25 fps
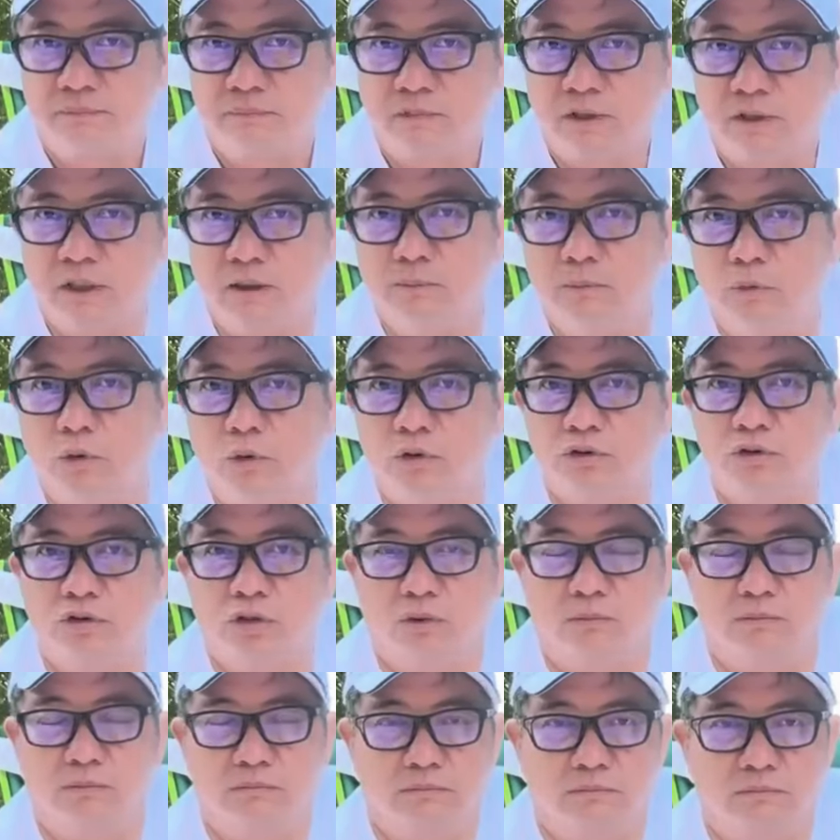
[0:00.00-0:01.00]
Có muôn
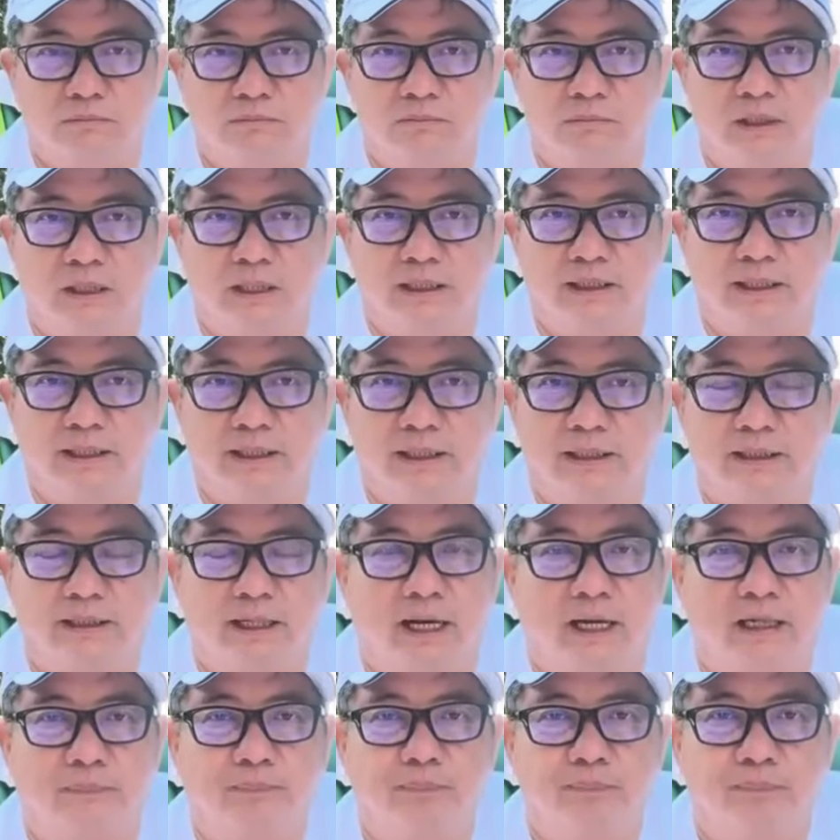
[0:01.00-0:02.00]
trùng địa
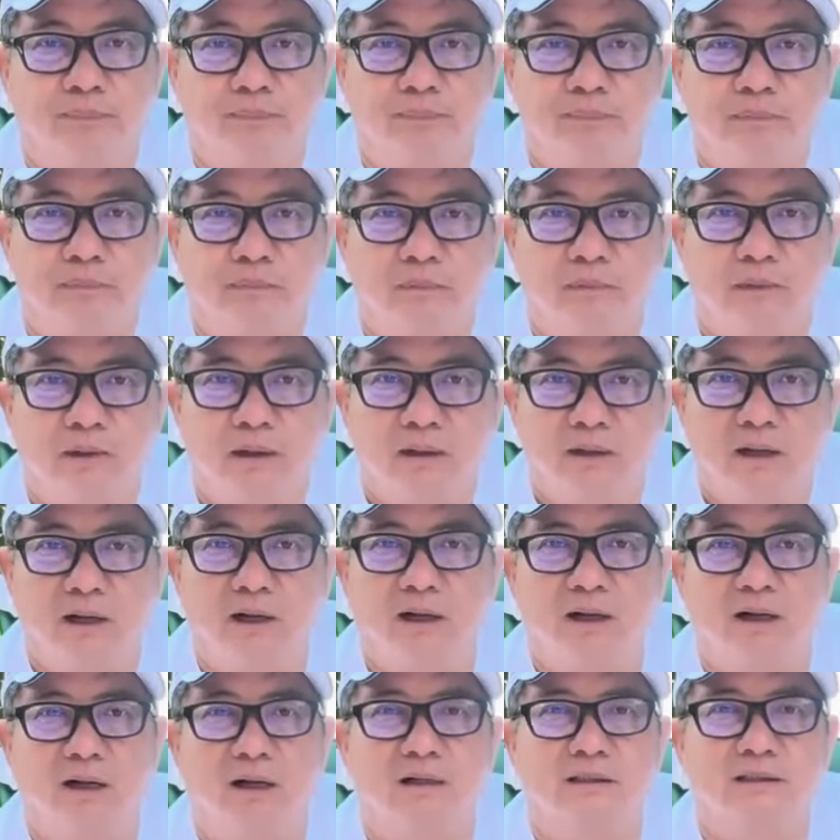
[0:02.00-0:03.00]
thần, nó
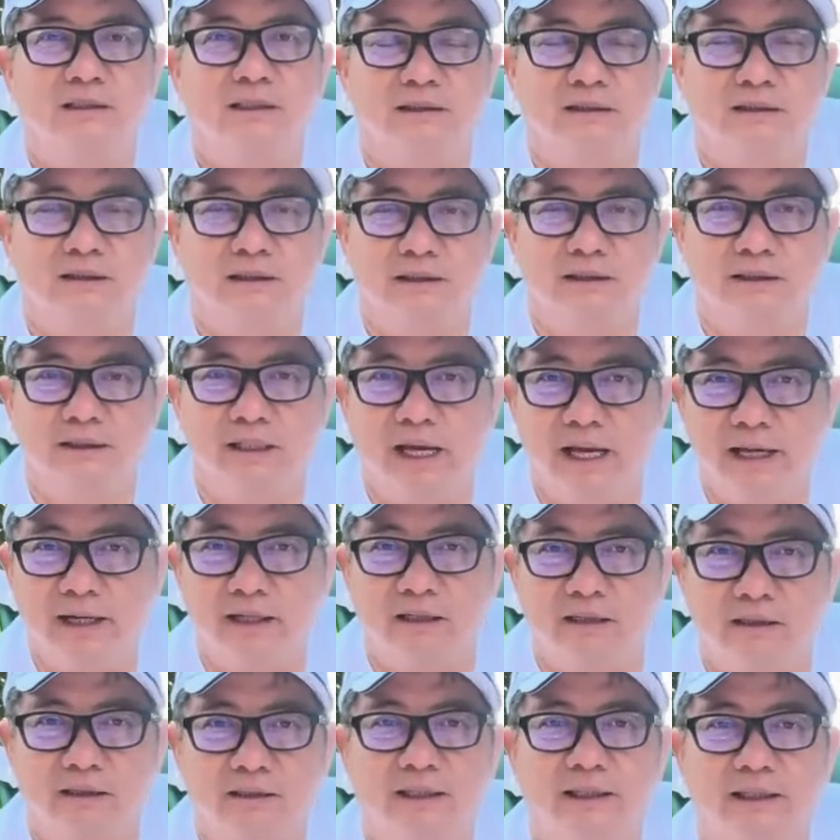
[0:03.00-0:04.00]
còn xưng thượng đế
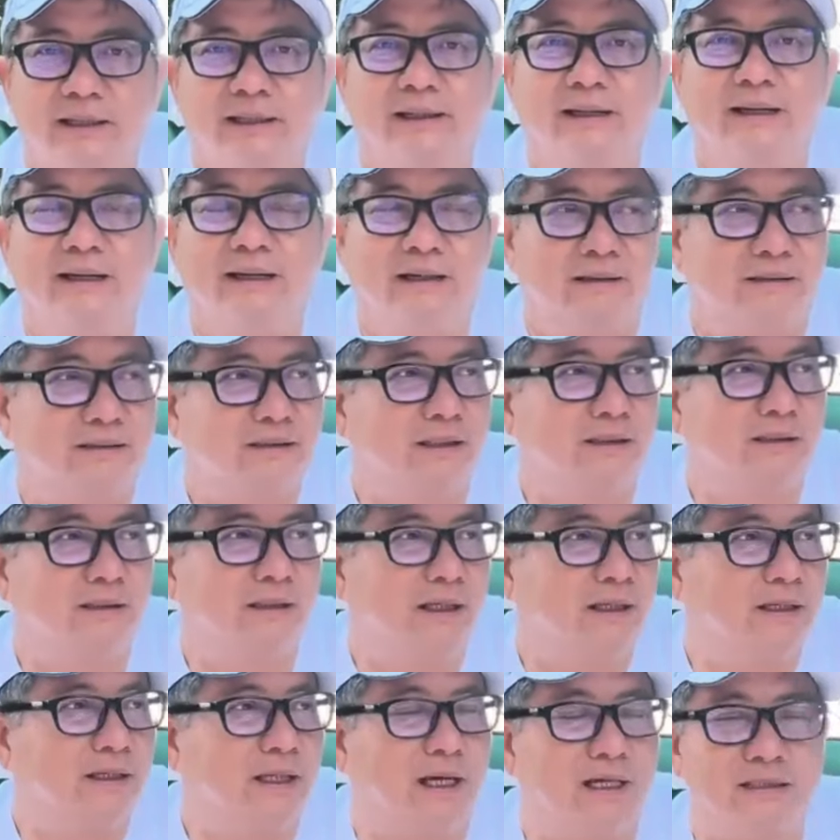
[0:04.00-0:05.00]
được thì xưng
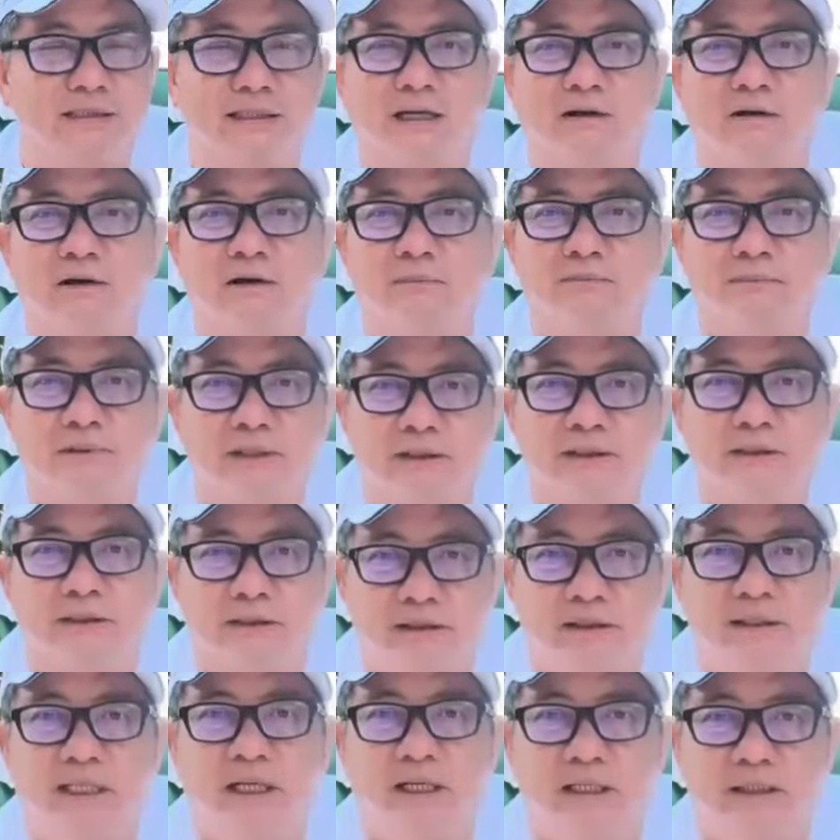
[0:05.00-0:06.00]
địa thần sao không xưng được
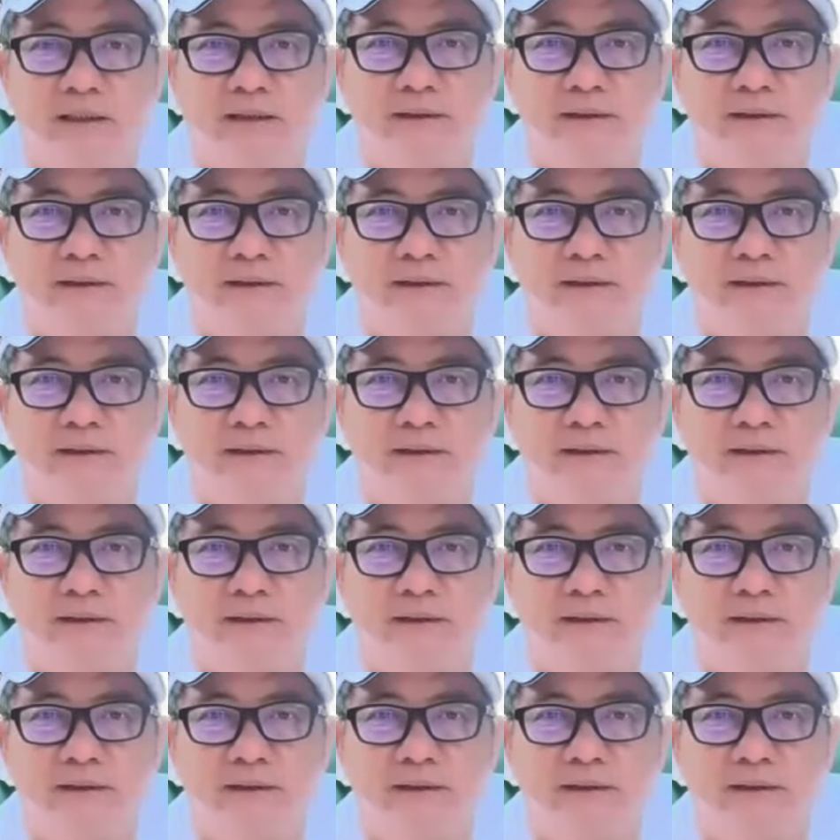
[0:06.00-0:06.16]
chứ?